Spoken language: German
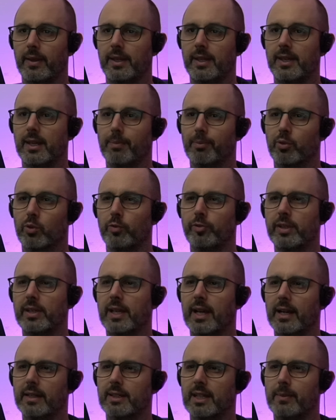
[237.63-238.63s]
Ich habe so viel
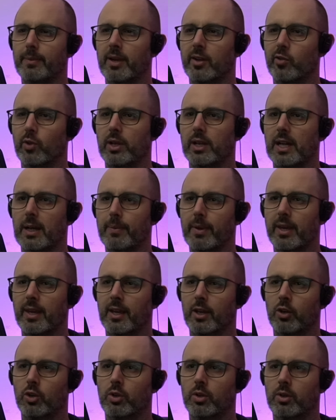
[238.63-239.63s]
Gartenarbeit zu legen, aber ich
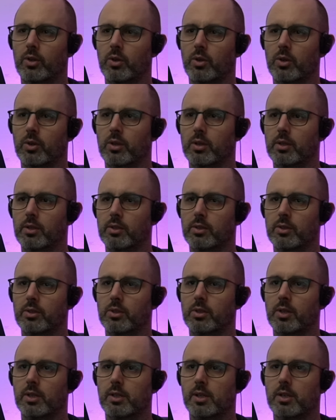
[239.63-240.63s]

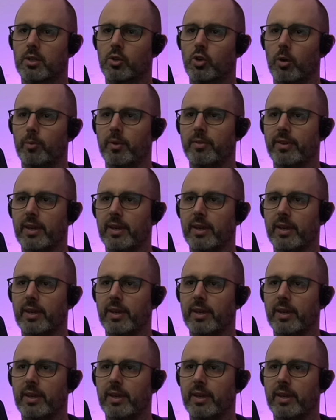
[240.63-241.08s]
komme